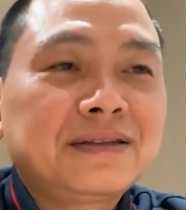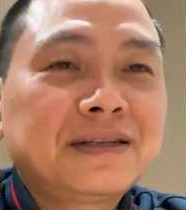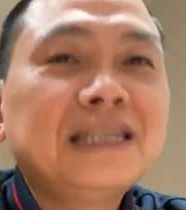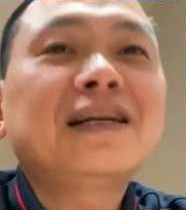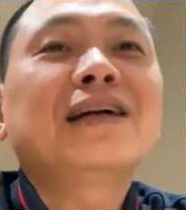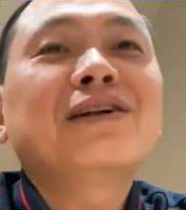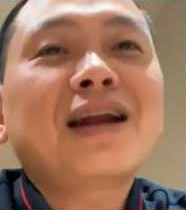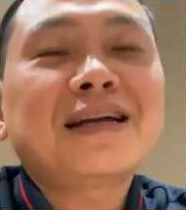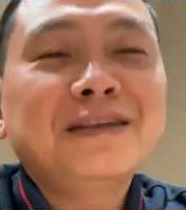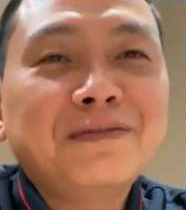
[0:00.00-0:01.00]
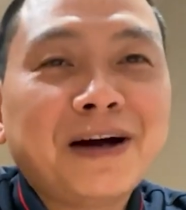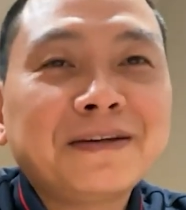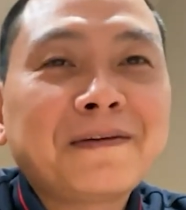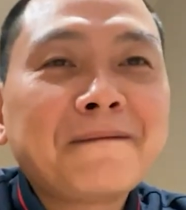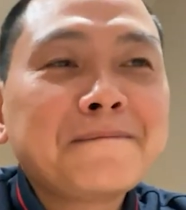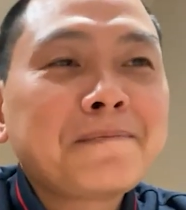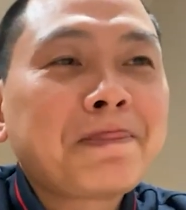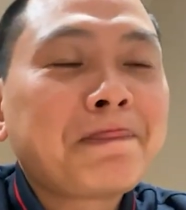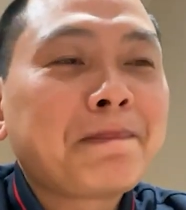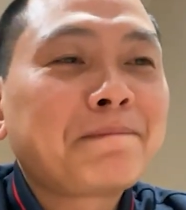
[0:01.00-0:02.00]
tinh thần nó là như vậy.
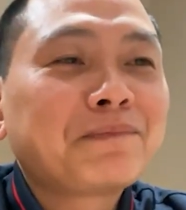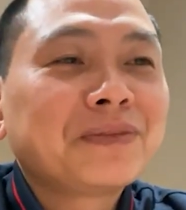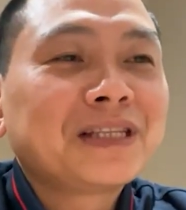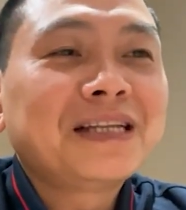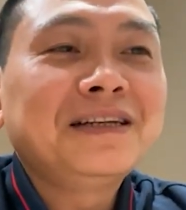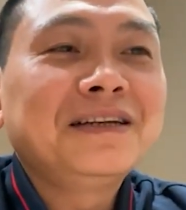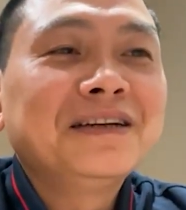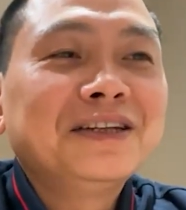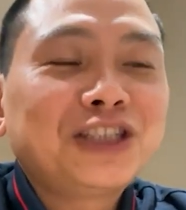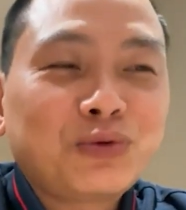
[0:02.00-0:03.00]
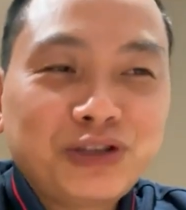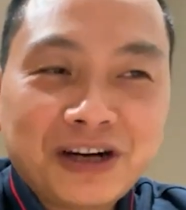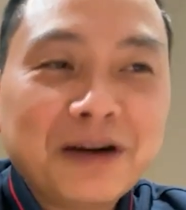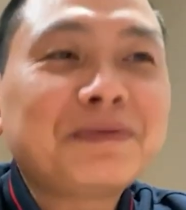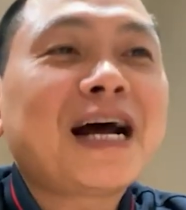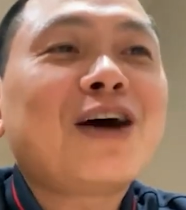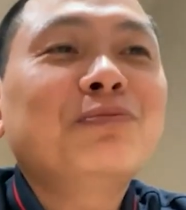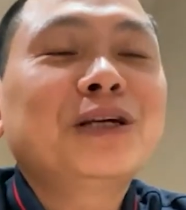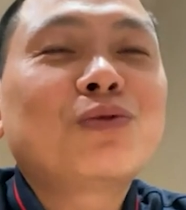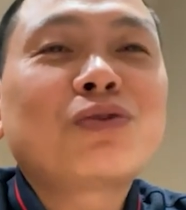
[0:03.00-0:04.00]
Thế thì trong trường hợp
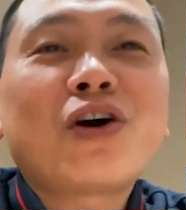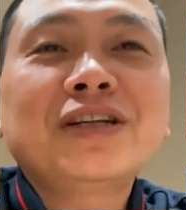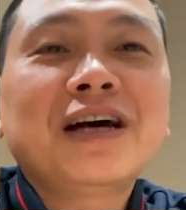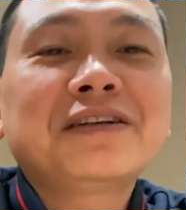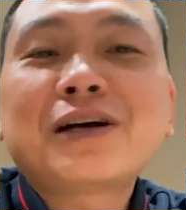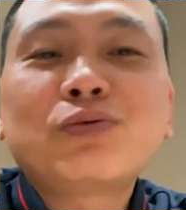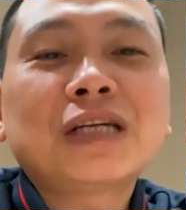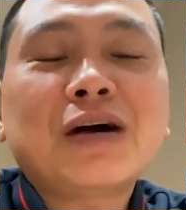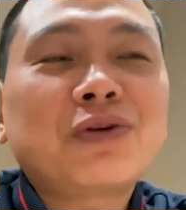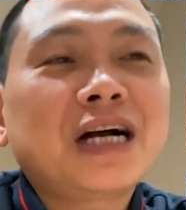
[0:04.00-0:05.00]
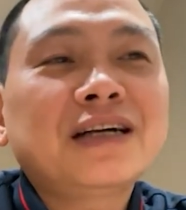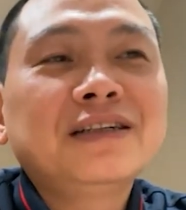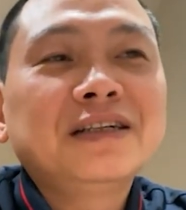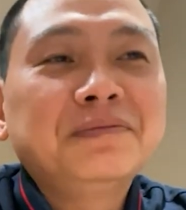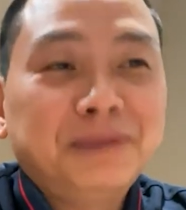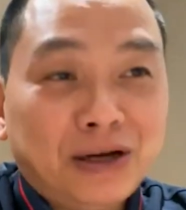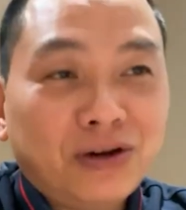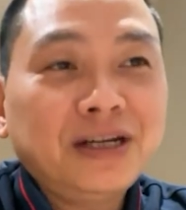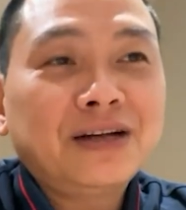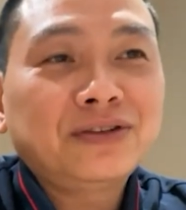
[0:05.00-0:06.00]
nào mình cũng đón nhận, không sao cả, mình
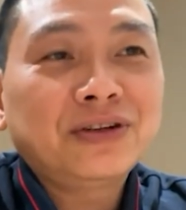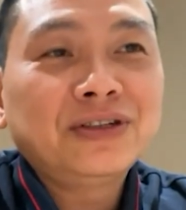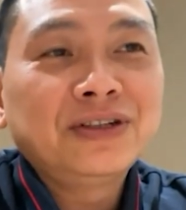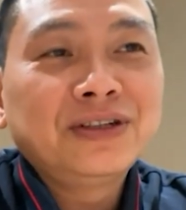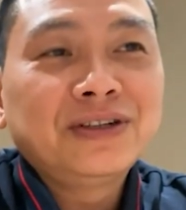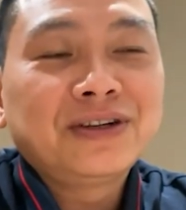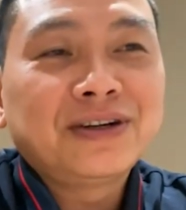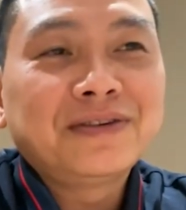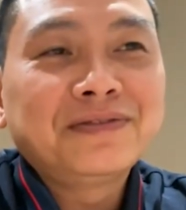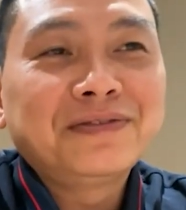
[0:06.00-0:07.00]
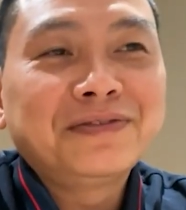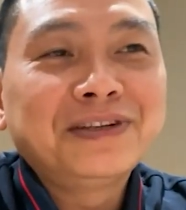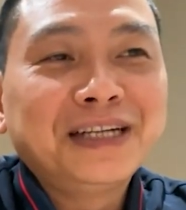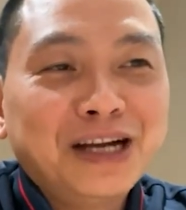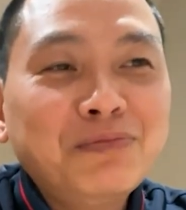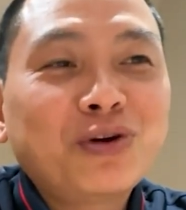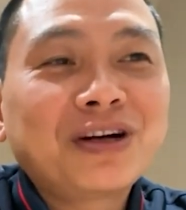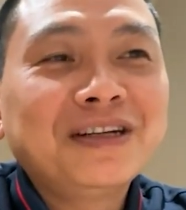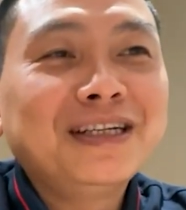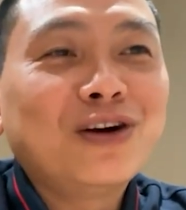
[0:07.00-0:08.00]
đón nhận thôi. Vì nếu một
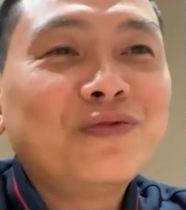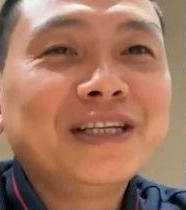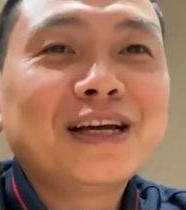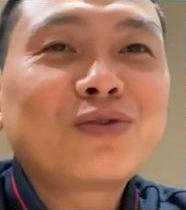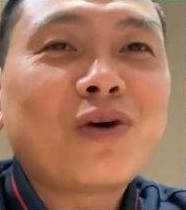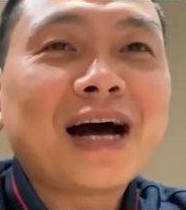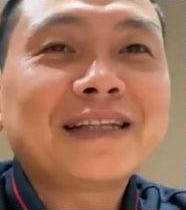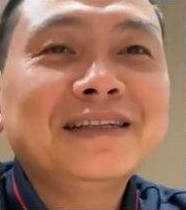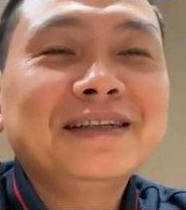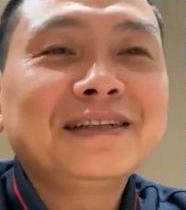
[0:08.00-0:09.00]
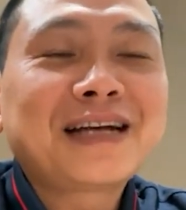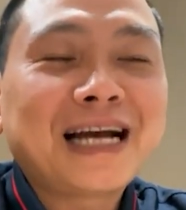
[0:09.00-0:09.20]
người hiểu về nhân quả thì